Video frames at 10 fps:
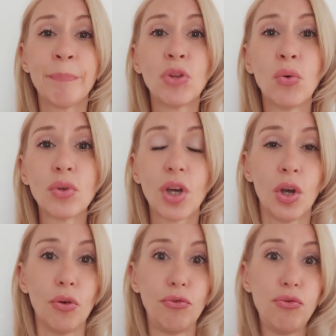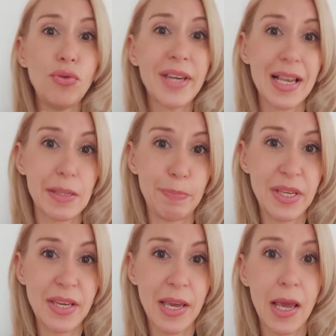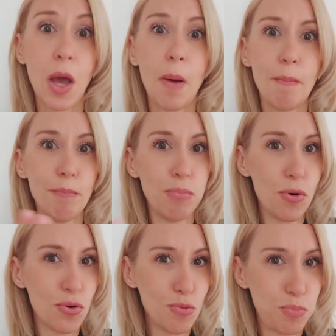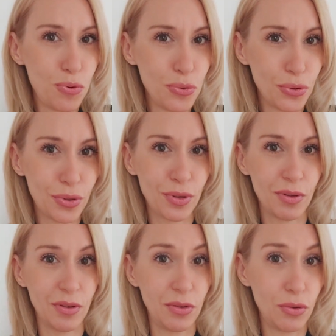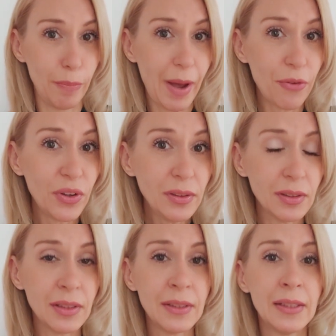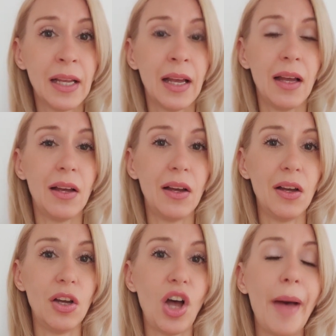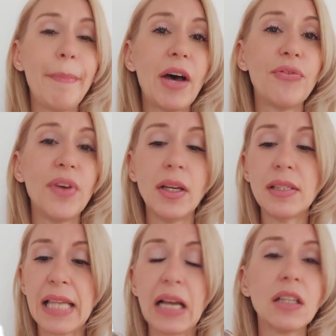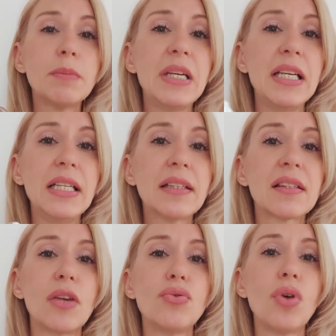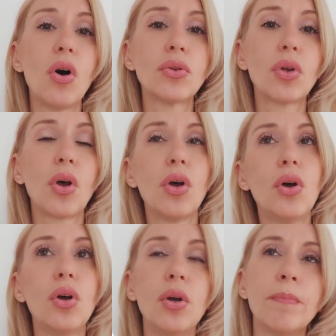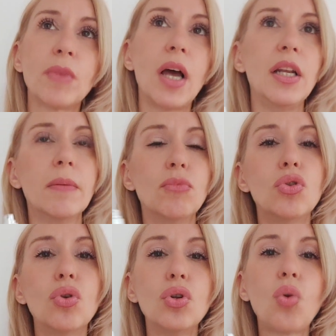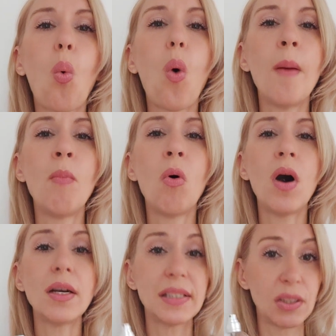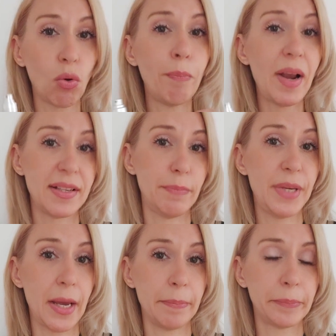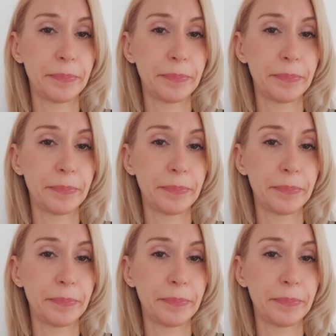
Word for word: Donc, vous gaspillez beaucoup plus de parfum. Euh, un parfum, 50 ml, ça dure entre, 2-3 euh, mois si on le place bien.